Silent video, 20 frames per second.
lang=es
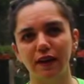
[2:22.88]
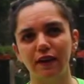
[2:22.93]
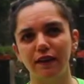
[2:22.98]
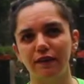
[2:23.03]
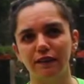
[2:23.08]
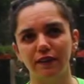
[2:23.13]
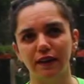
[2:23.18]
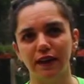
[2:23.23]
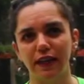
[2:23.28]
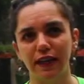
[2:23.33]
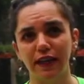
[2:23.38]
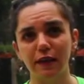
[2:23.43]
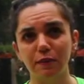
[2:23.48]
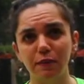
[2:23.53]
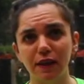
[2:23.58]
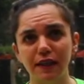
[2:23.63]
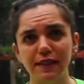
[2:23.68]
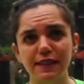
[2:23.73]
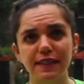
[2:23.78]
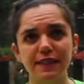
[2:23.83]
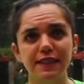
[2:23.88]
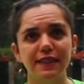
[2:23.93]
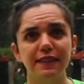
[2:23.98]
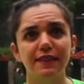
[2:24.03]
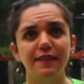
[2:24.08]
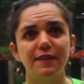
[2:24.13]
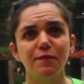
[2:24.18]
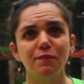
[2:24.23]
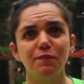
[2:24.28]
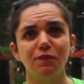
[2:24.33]
increíbles.
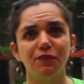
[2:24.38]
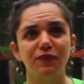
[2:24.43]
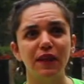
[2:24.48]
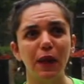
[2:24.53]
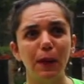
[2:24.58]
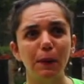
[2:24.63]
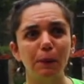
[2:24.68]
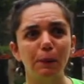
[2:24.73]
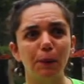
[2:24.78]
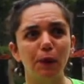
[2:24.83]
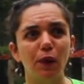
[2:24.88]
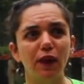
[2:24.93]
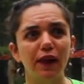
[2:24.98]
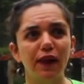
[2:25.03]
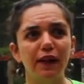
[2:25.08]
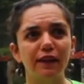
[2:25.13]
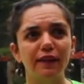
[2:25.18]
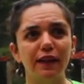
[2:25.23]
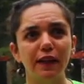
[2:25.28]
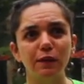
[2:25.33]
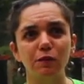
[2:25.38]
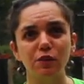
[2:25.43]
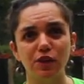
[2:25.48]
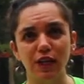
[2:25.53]
Después tenemos el